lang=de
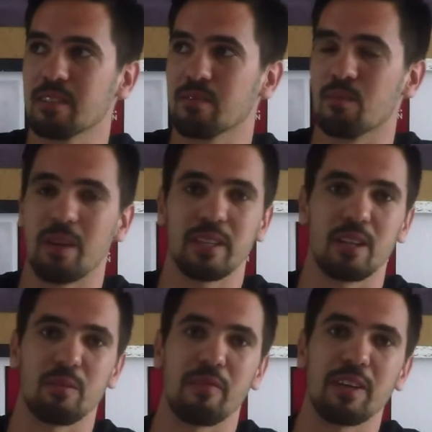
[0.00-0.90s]
Wobei ich gar
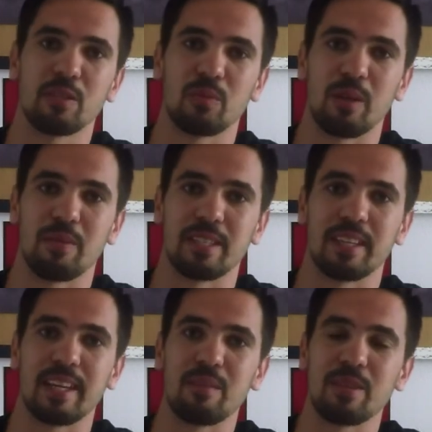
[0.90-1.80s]
nicht mehr weiß, ob damals eine
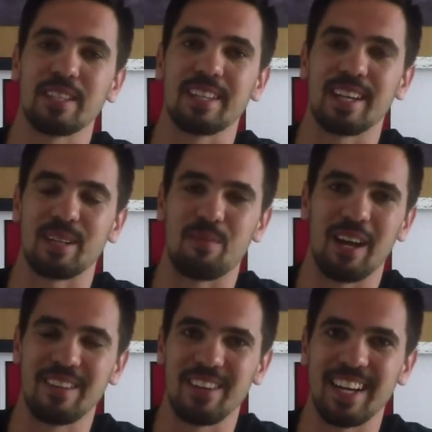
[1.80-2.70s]
Regelmäßigkeit geplant war,